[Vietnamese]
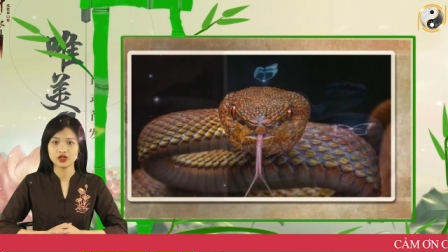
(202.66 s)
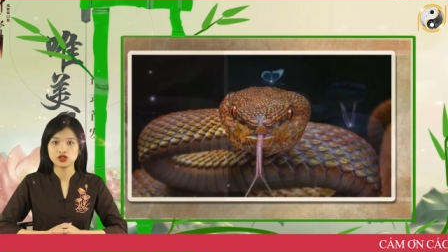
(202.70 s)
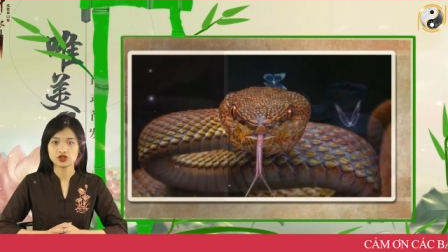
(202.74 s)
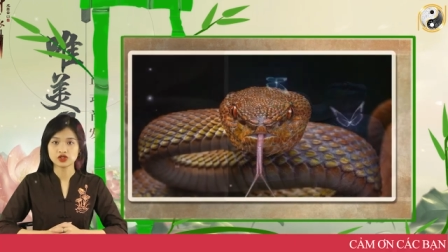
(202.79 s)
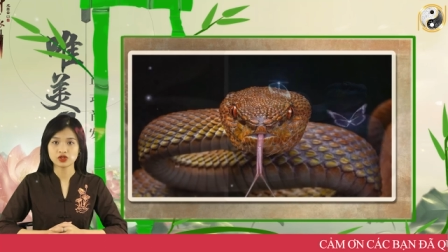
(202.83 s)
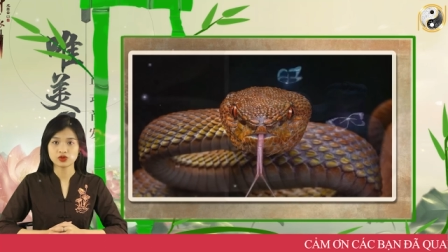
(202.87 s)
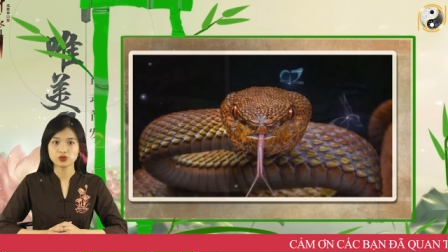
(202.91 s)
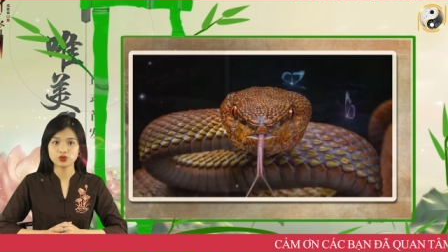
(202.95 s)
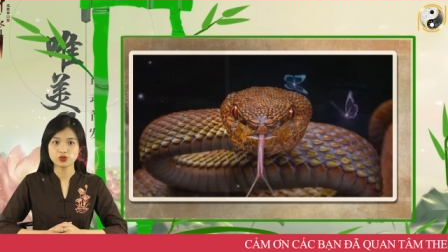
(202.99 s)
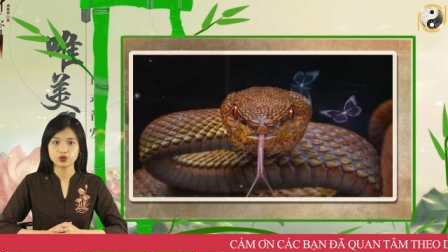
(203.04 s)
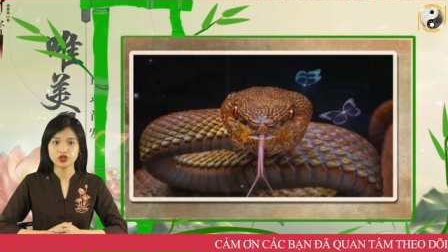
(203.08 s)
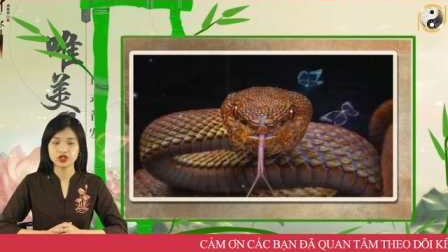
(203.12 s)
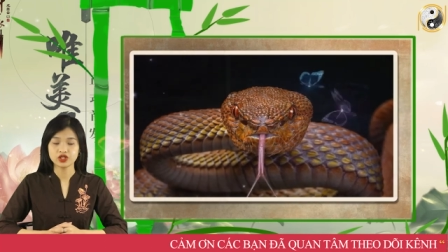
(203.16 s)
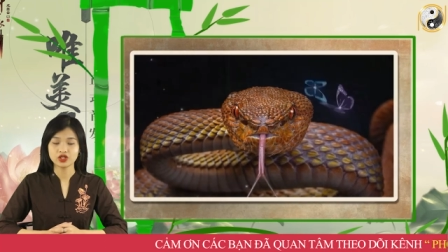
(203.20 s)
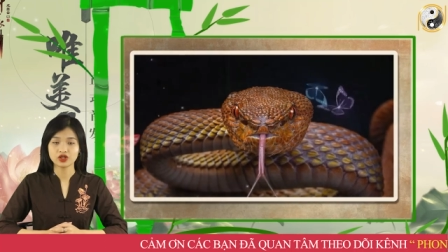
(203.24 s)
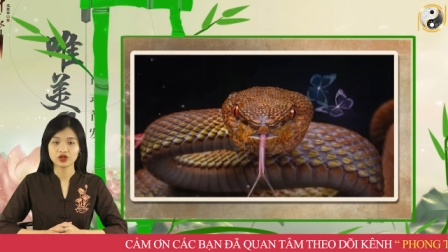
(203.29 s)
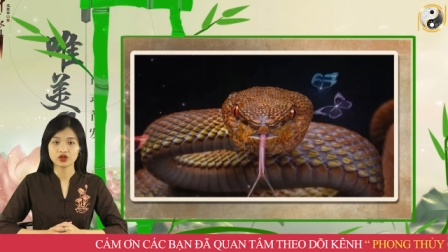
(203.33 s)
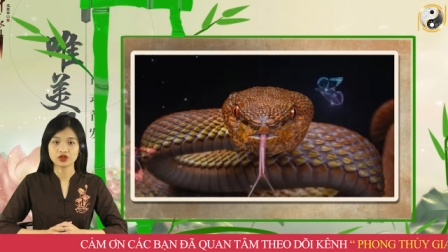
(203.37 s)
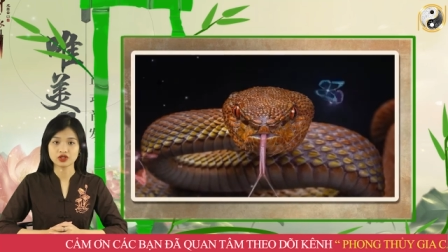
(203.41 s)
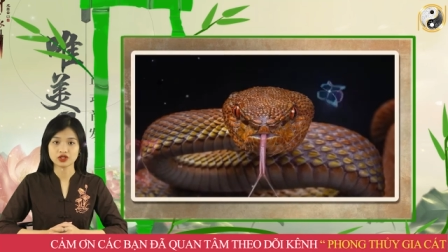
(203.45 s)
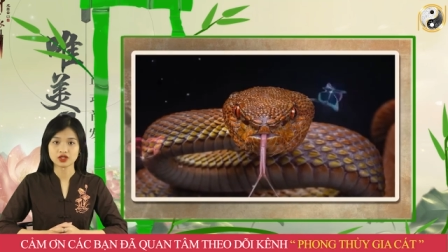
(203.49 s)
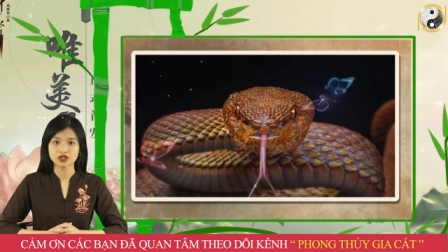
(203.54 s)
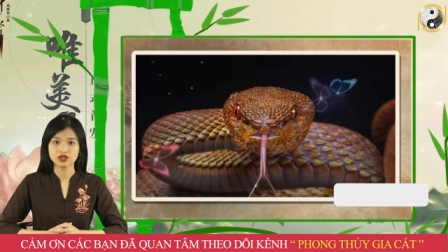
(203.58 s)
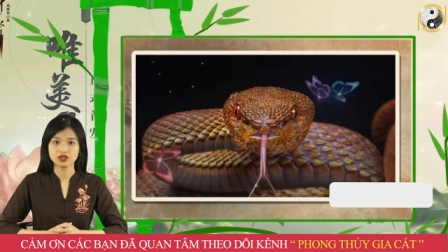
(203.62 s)
Trong nguy
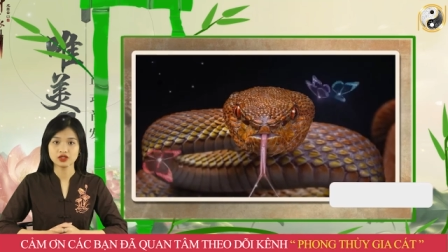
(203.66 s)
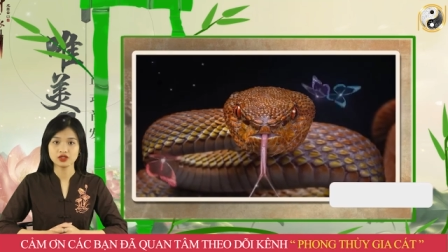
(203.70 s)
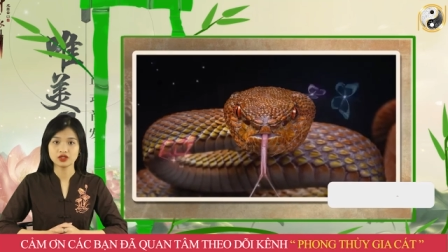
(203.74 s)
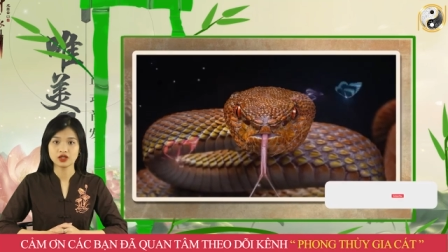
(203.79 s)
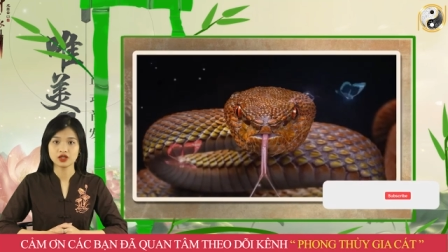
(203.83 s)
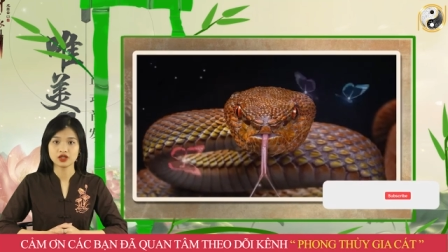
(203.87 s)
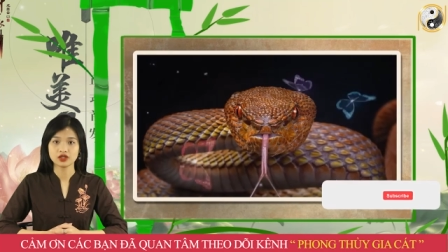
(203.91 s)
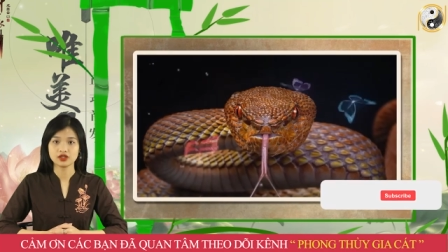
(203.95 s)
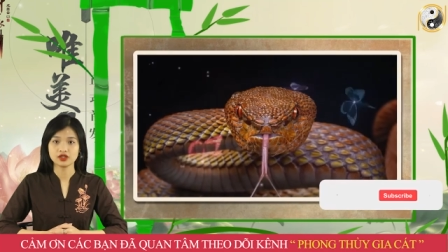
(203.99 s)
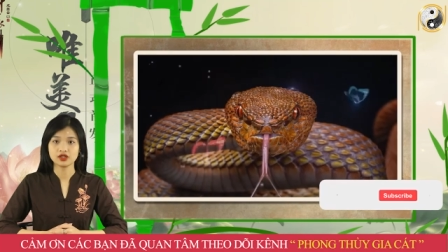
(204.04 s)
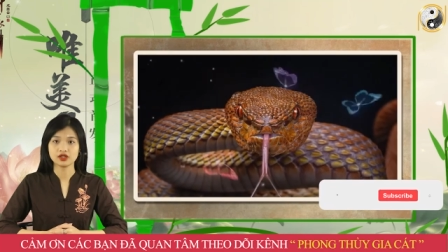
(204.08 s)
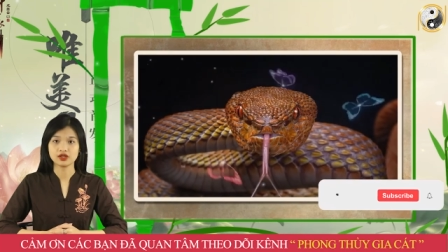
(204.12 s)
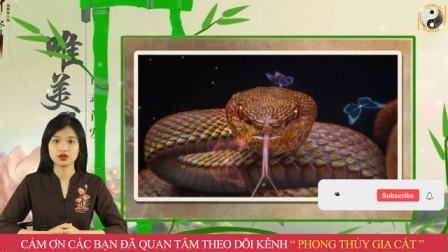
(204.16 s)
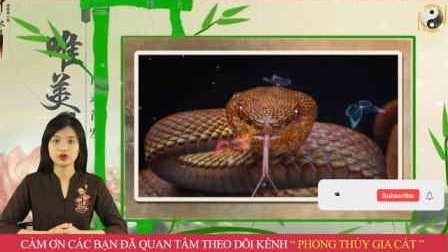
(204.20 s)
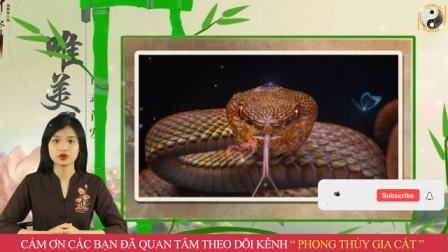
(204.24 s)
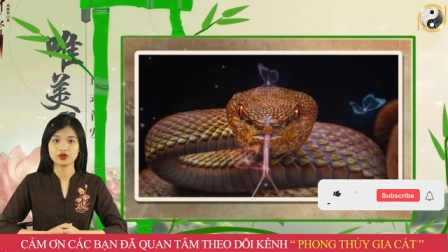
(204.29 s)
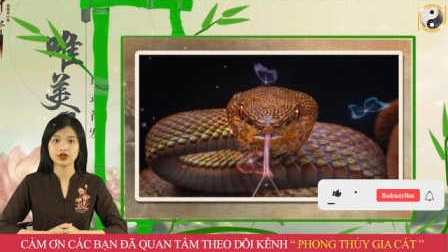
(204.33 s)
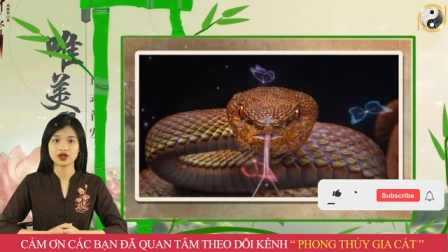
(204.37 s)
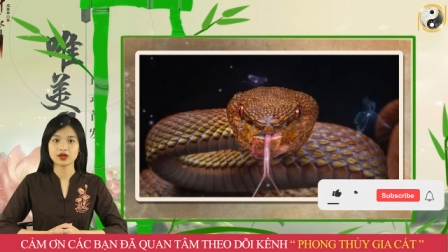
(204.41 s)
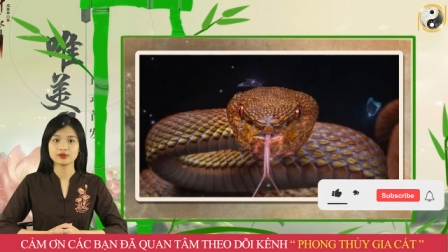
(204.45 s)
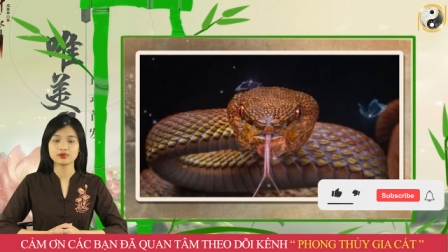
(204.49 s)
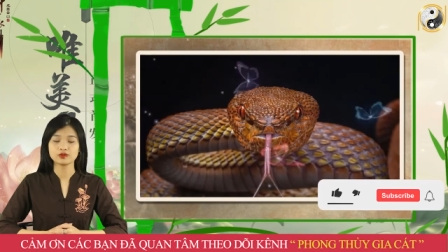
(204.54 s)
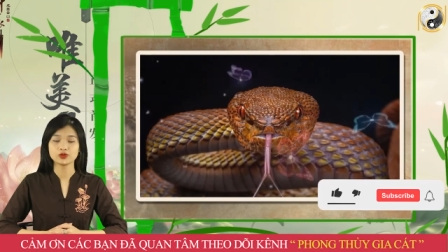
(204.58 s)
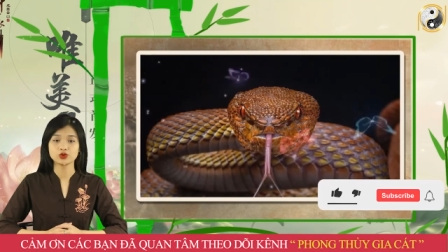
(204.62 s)
có cơ, nửa đầu
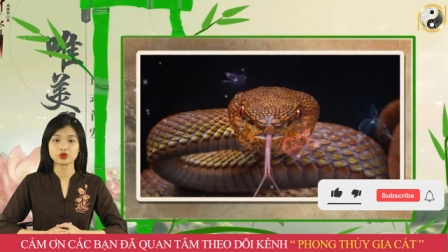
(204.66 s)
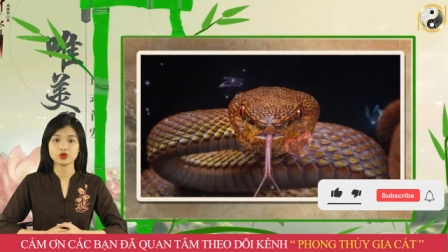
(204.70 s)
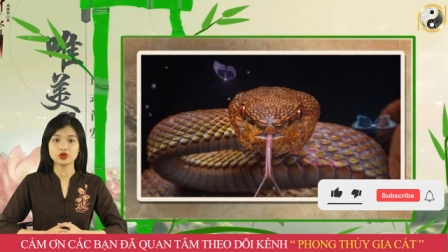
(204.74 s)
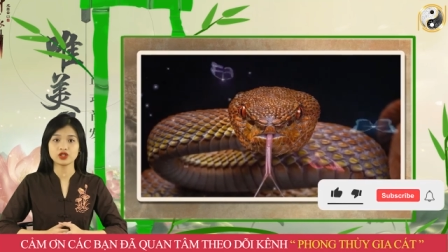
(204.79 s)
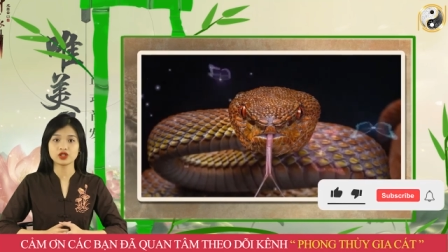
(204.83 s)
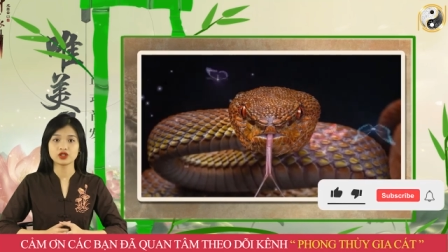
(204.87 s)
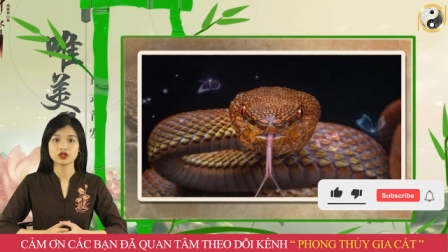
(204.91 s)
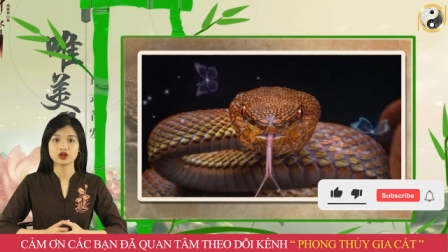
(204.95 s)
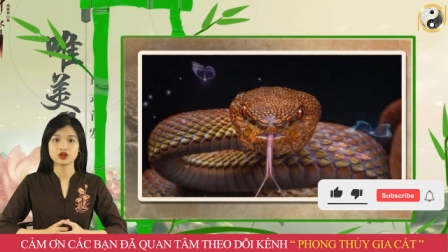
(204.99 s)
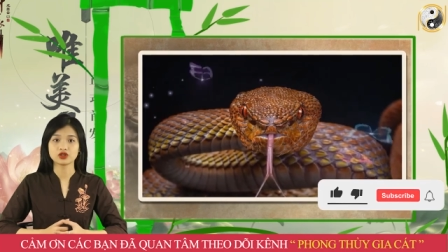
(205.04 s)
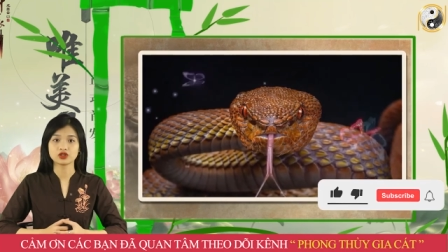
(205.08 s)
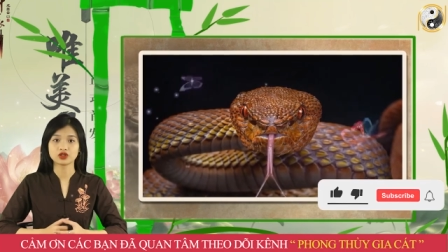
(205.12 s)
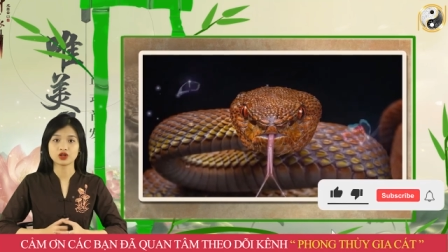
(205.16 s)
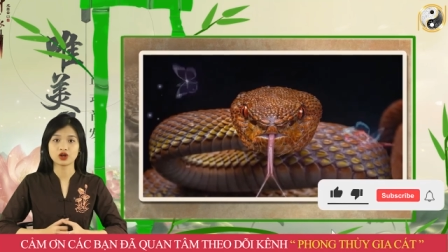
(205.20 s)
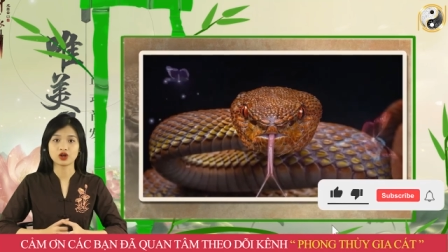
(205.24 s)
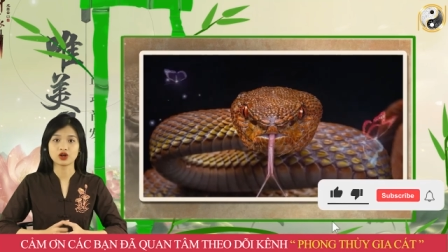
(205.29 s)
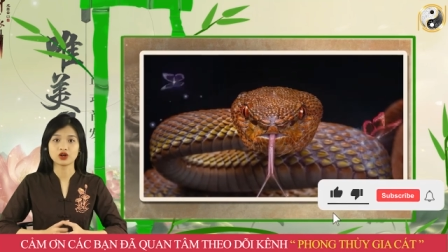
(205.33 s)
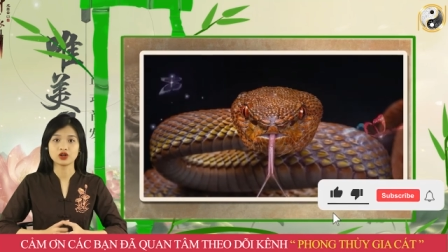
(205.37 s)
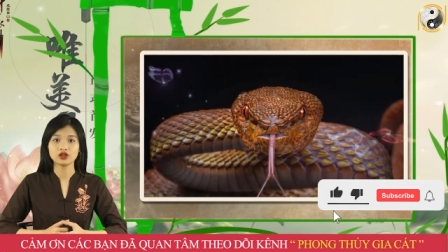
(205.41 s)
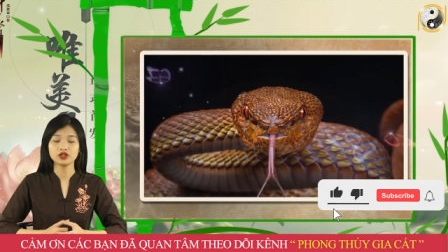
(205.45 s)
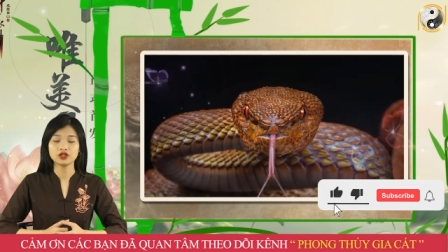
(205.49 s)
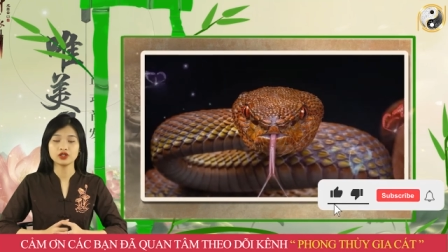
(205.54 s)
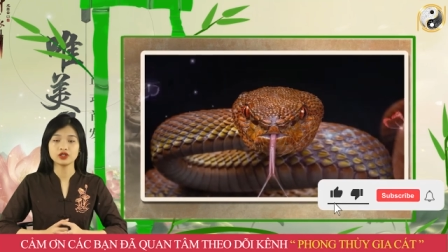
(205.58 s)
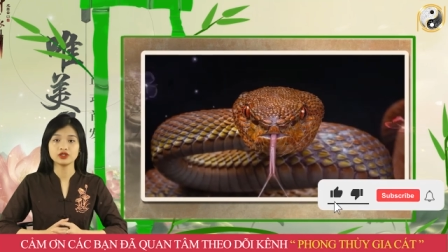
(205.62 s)
năm tuy có
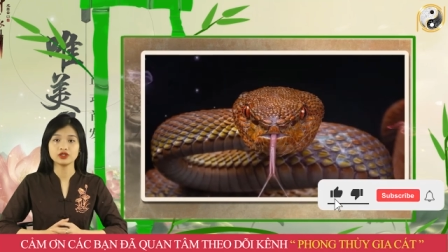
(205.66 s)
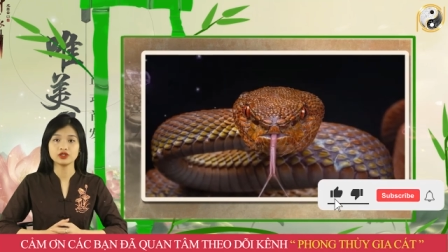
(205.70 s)
khó,